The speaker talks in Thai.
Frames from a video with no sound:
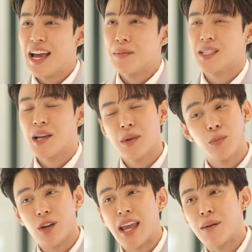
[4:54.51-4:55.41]
ไม่ใช่เป็น
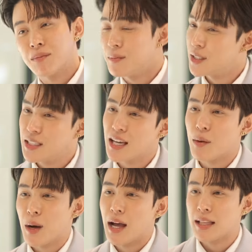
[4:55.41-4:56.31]
โปรแกรมที่เอา
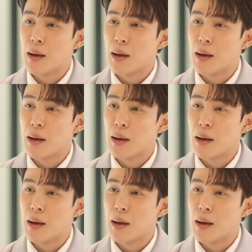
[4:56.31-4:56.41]
มา